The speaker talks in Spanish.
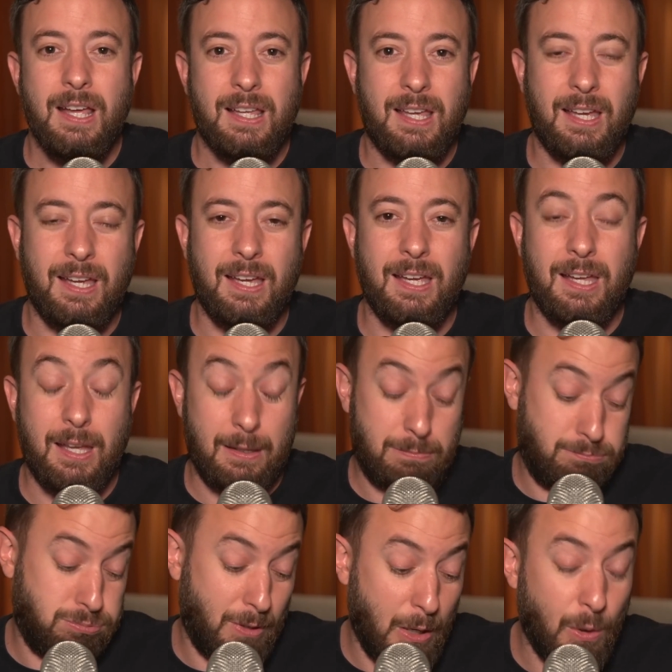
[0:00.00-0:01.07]
que,
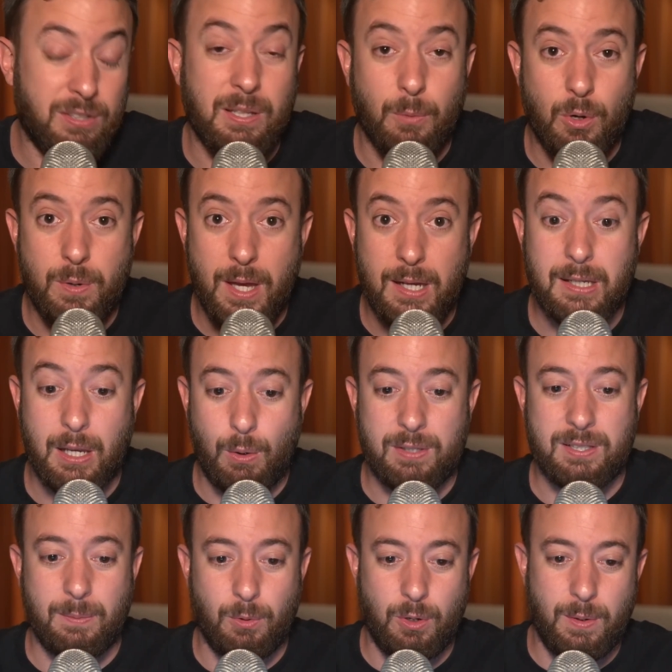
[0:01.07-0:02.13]
que, lo hace muy bien, que lo
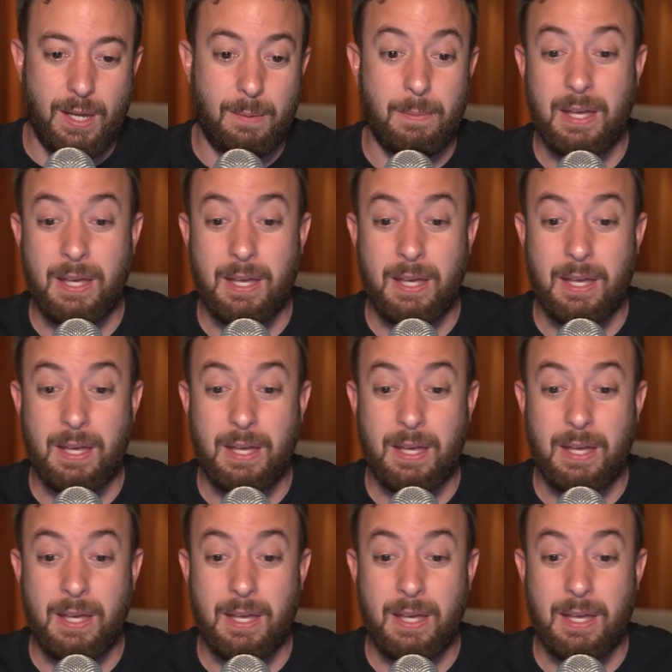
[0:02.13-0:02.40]
hace muy bien.